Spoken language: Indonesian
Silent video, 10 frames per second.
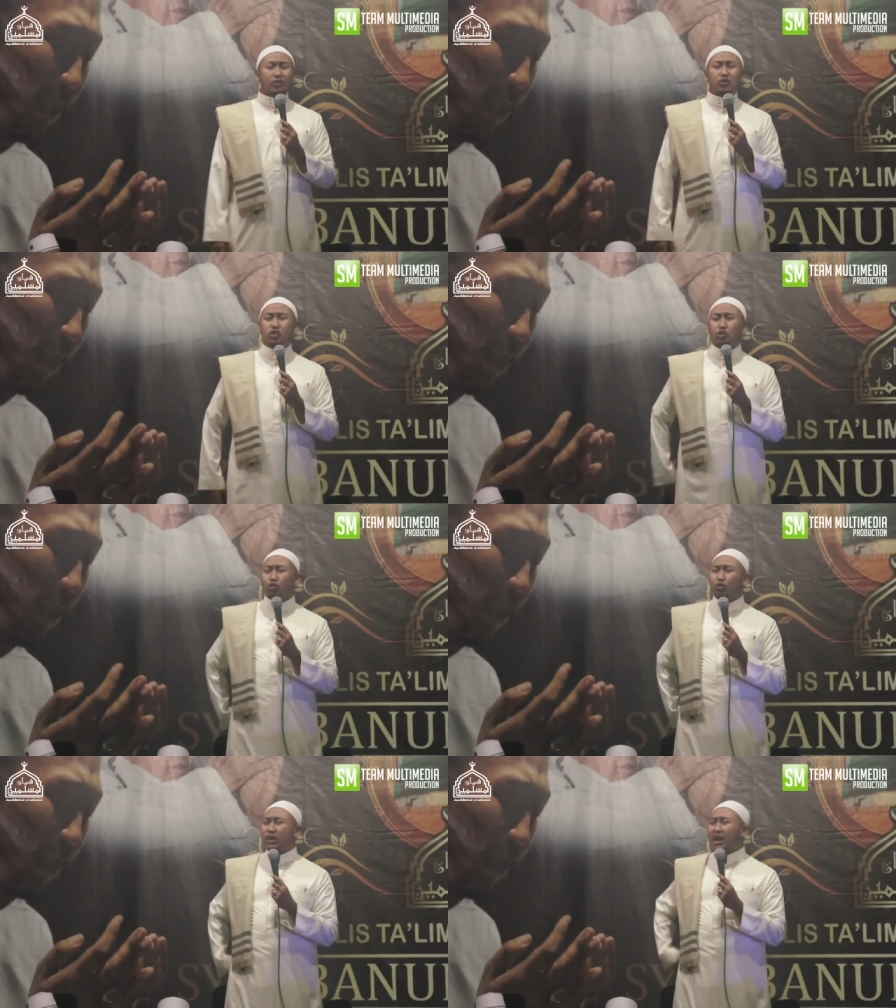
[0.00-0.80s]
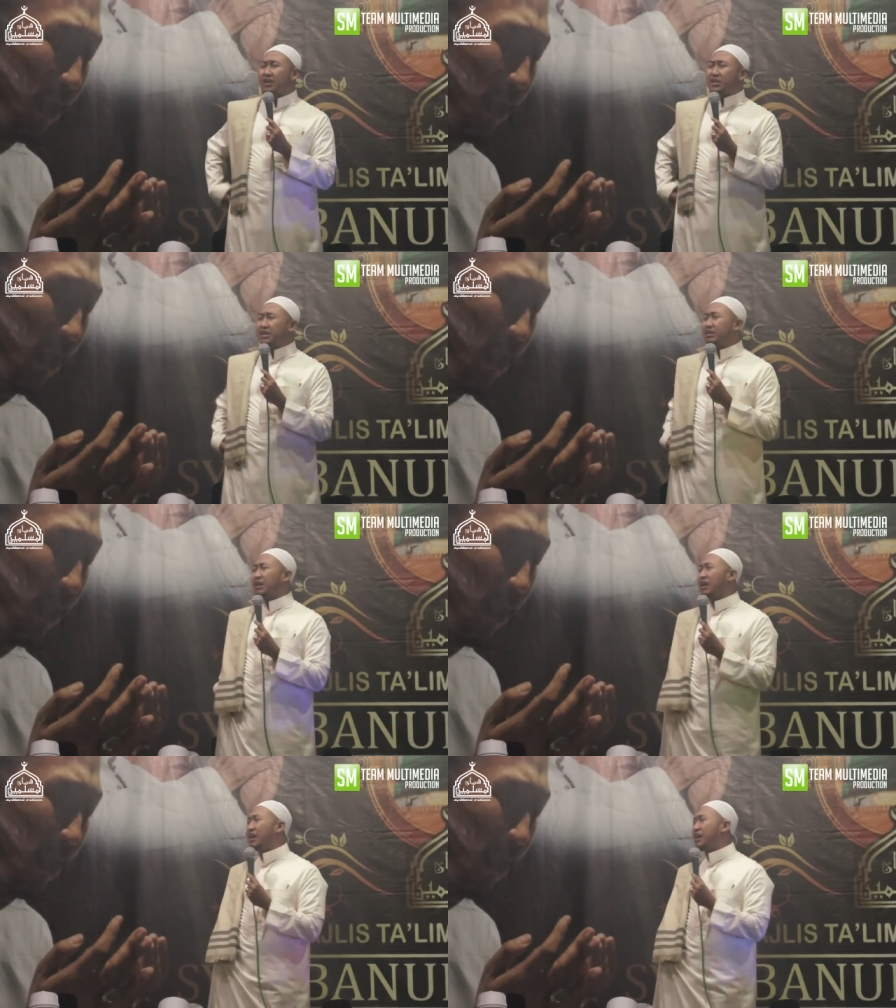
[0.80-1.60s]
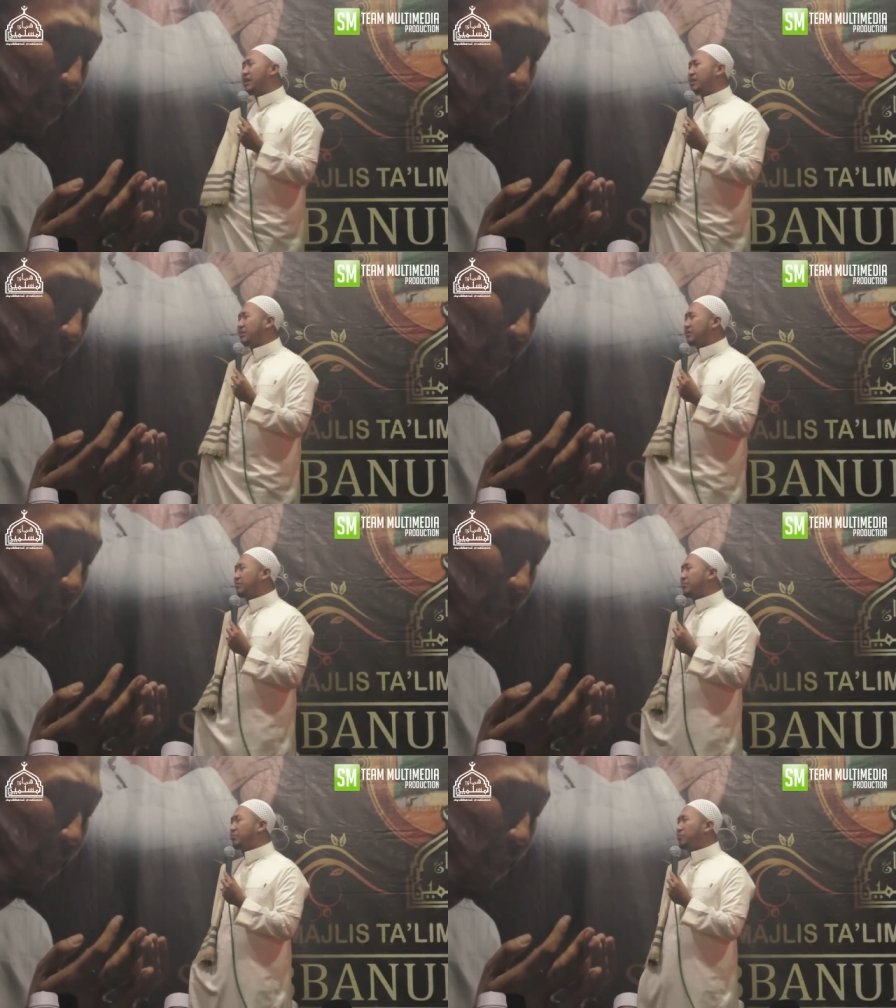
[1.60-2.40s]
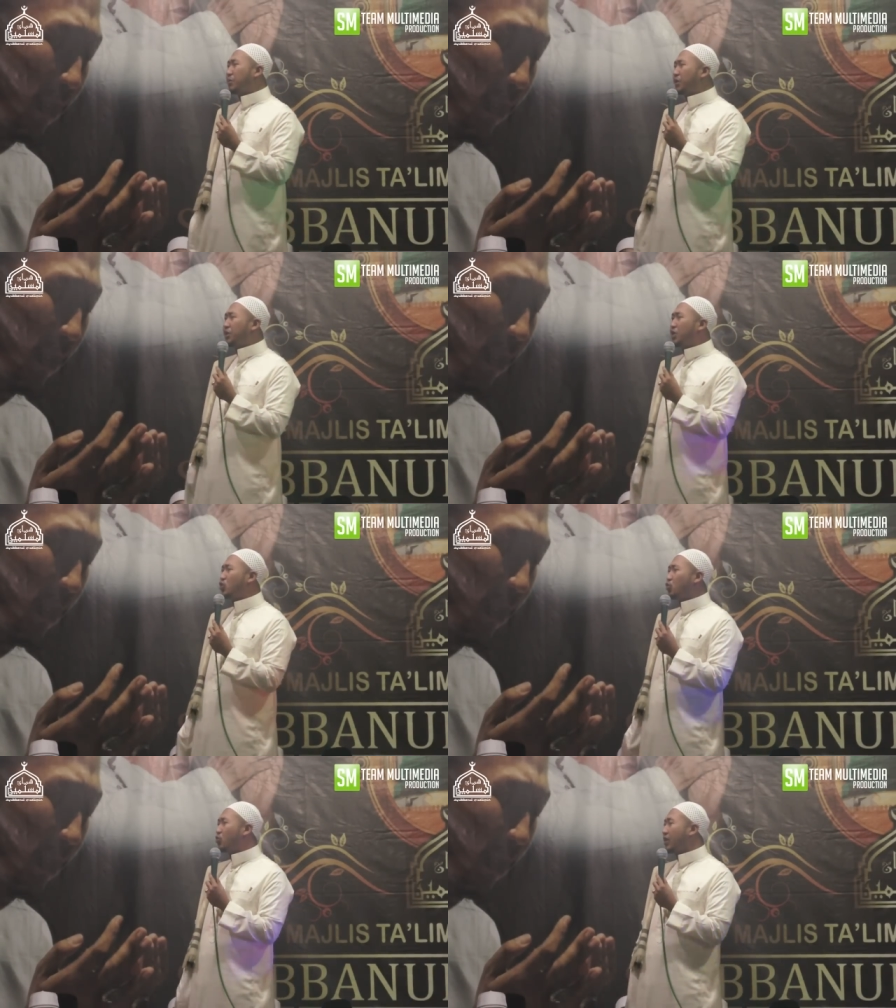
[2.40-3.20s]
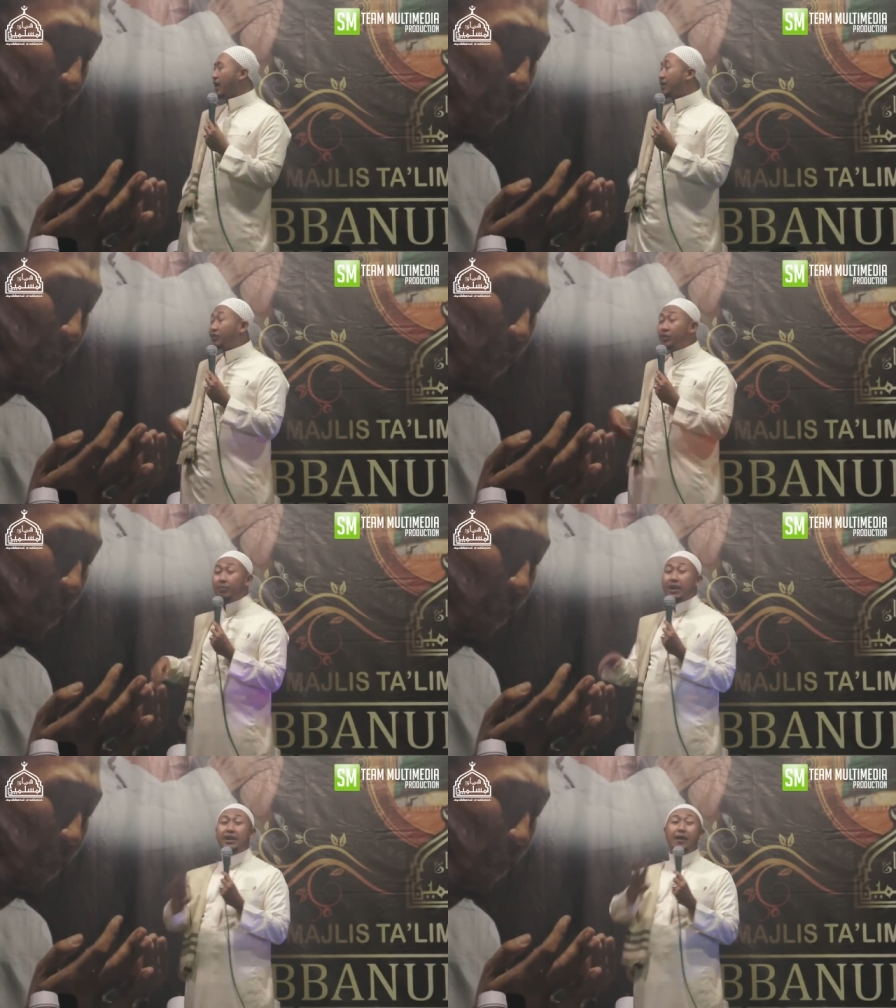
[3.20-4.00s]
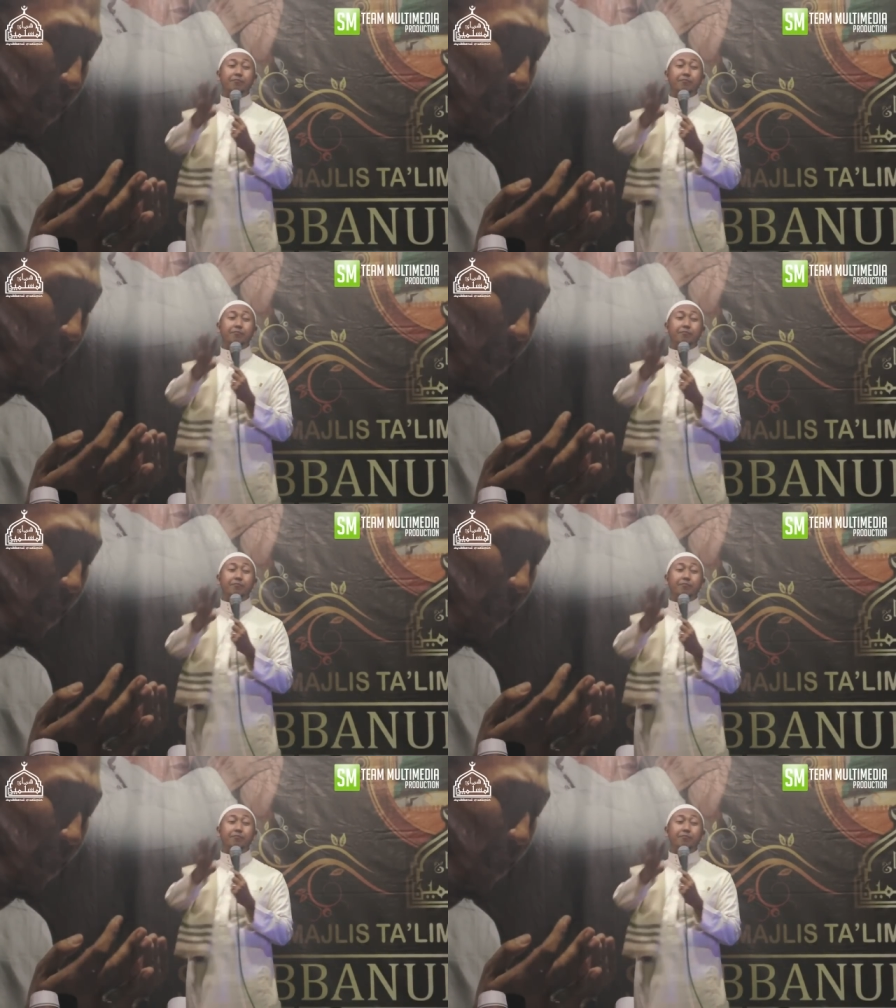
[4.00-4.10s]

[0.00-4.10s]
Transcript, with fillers: Surga nikah merindukan kepada